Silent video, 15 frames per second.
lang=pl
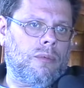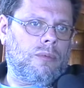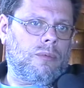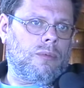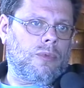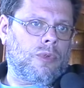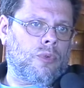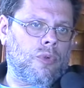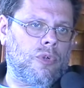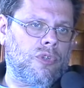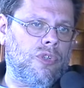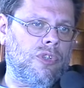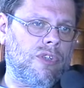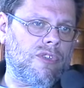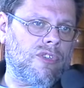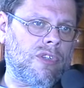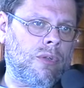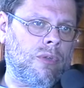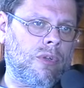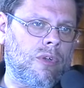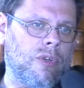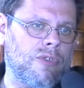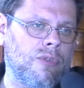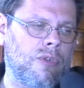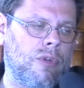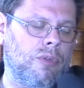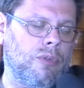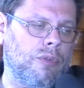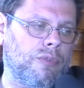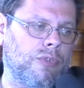któryś tydzień z rzędu jego rysunki
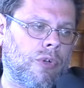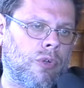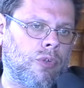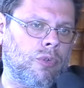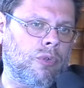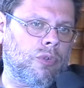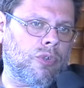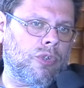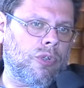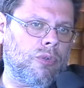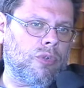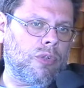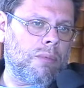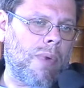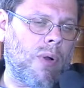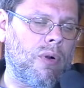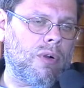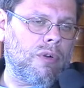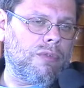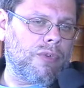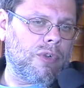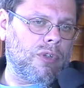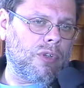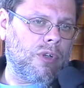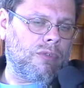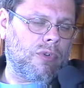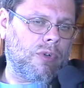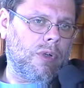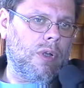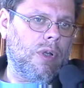lądują w koszu, to się czuje mało
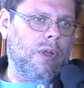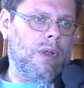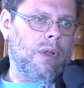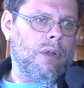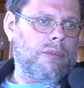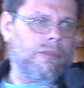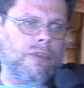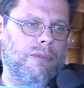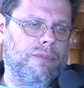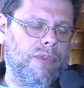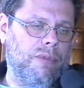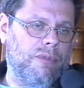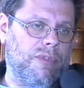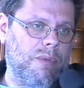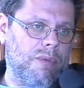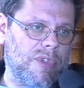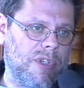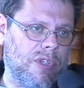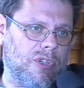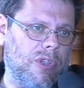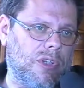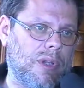komfortowo. W tym, w tym, w tym sensie ta